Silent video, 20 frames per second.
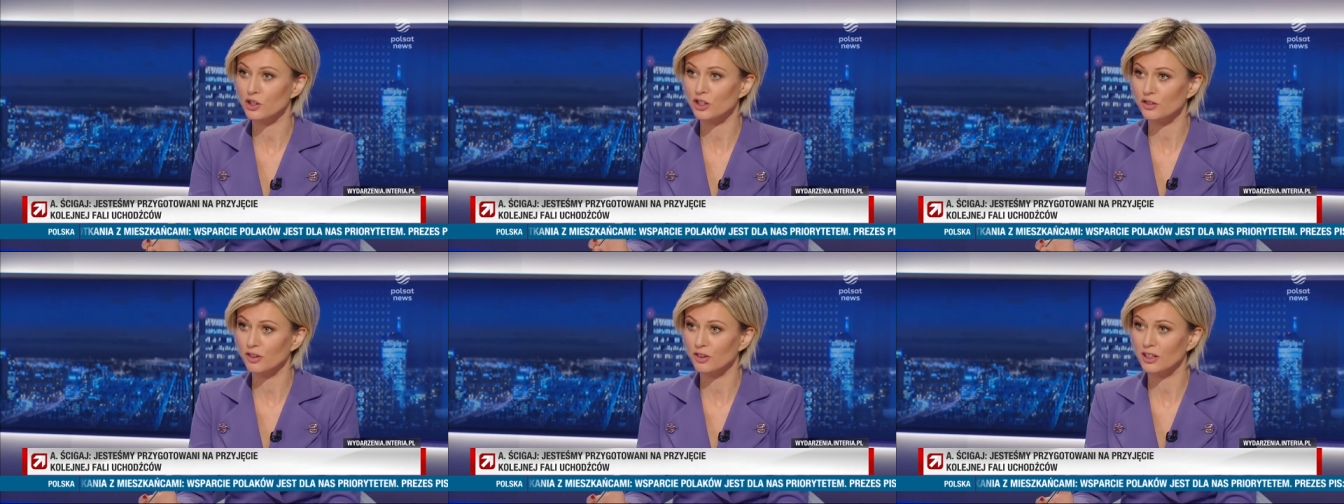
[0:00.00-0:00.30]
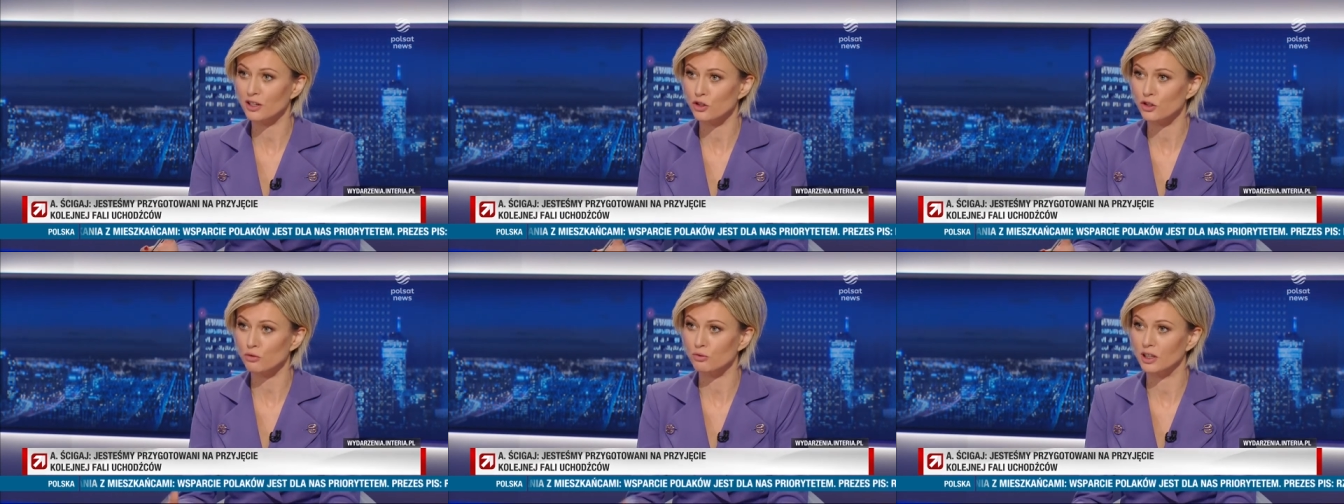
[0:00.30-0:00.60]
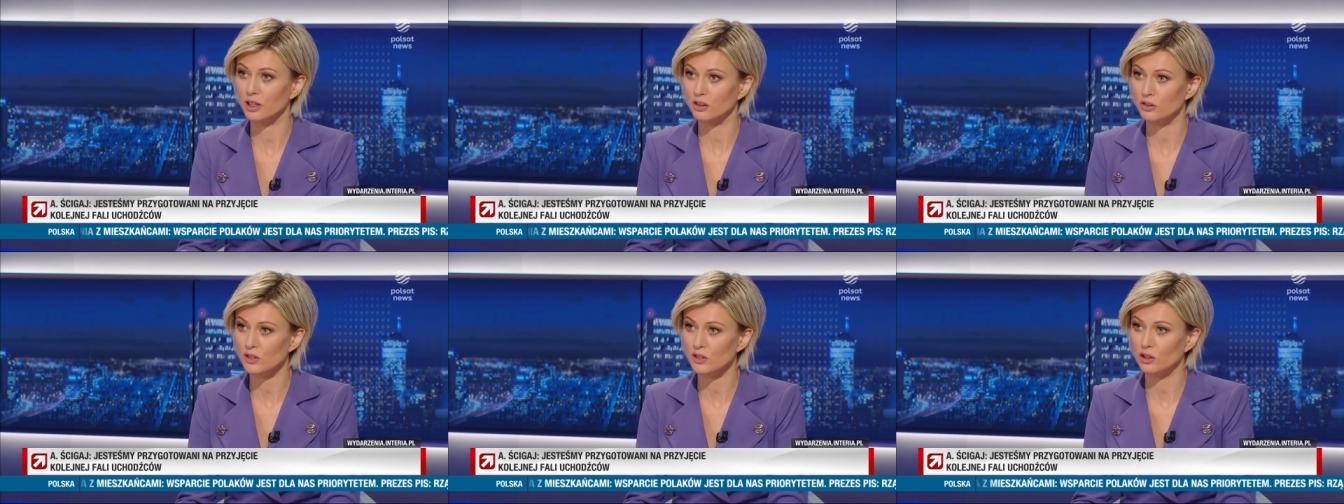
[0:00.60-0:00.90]

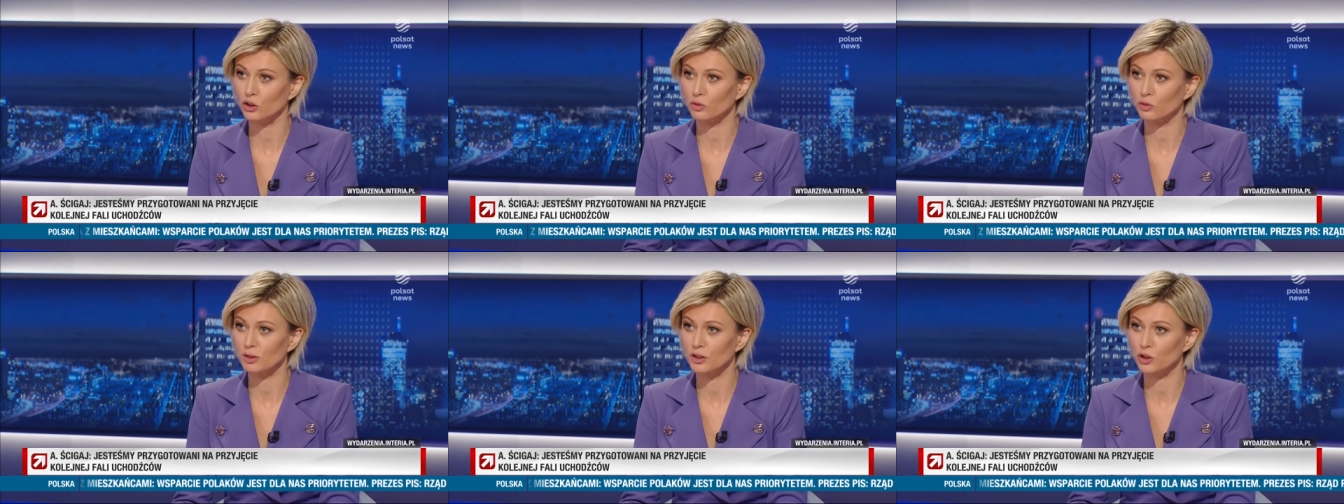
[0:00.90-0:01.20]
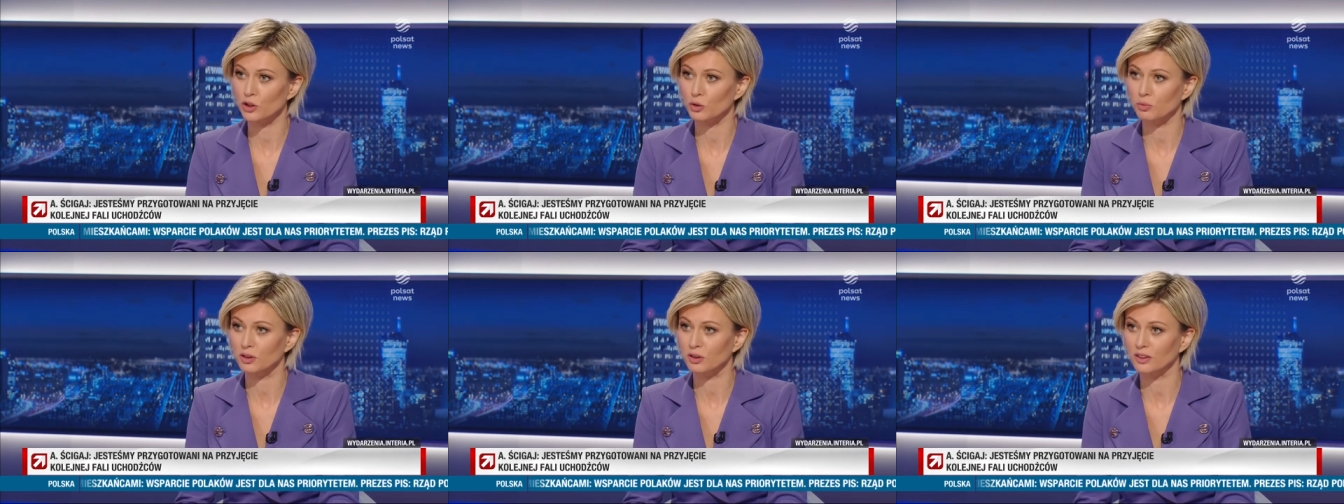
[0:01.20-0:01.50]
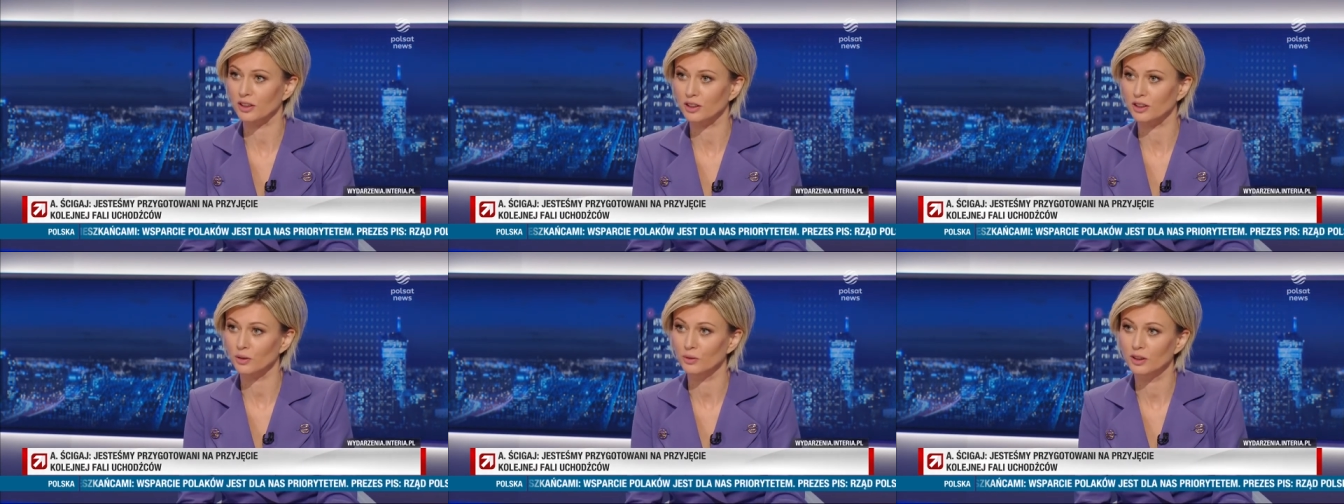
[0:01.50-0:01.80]
sfinansuje, kto za to będzie
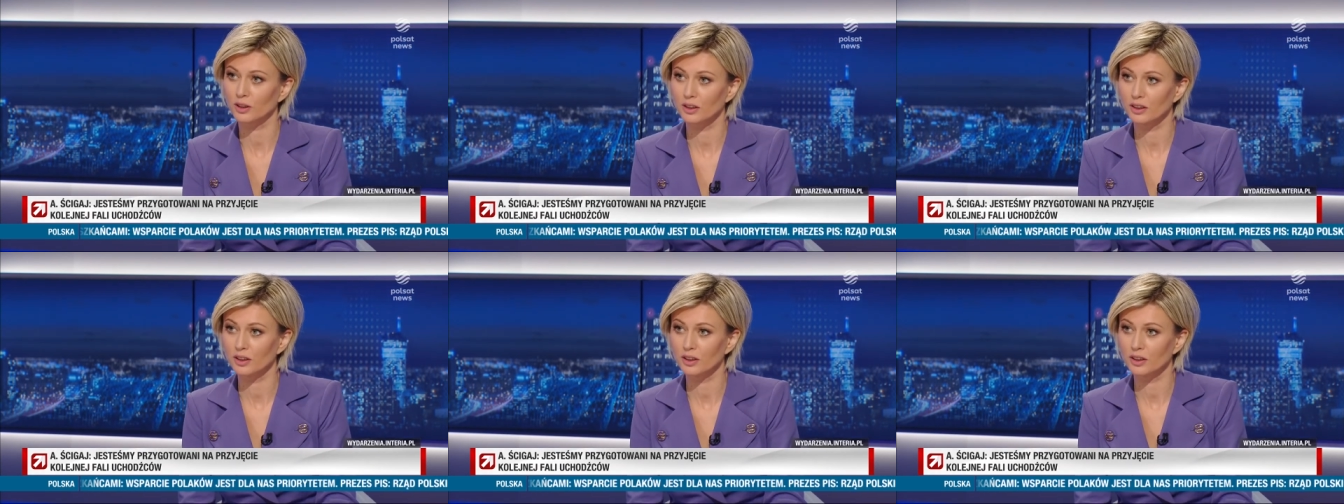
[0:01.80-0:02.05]
Finansowane będzie